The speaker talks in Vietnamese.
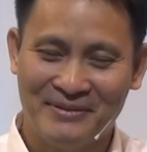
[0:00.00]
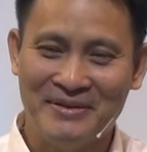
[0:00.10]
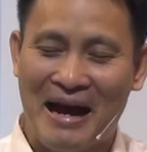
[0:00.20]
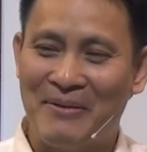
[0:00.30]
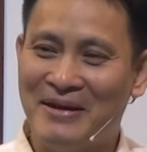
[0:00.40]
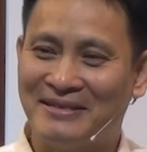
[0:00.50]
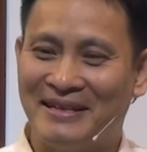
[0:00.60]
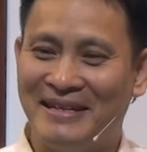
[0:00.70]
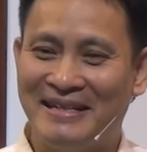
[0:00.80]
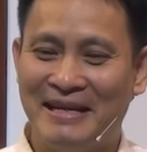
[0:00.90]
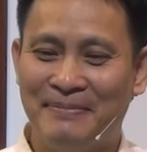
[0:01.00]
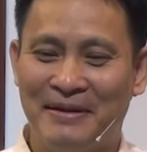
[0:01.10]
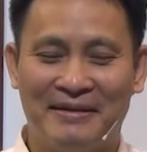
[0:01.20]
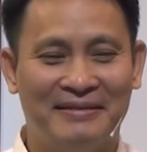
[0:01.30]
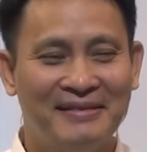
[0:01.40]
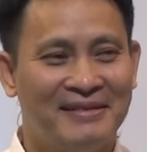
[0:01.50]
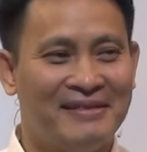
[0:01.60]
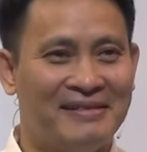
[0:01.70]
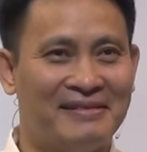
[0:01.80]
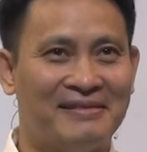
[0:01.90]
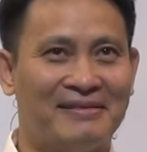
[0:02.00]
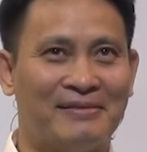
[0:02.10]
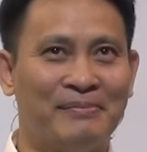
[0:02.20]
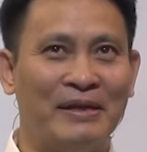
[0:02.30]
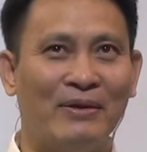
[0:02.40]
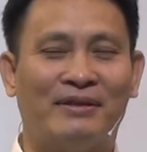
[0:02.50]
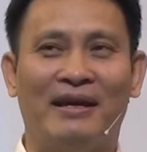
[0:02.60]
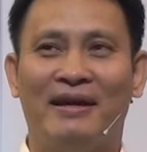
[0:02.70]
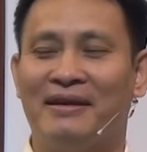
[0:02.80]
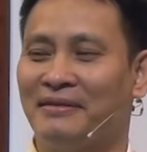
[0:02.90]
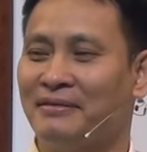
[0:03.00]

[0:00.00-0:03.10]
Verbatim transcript: tôi áo ước rằng đến khi mà mình có thể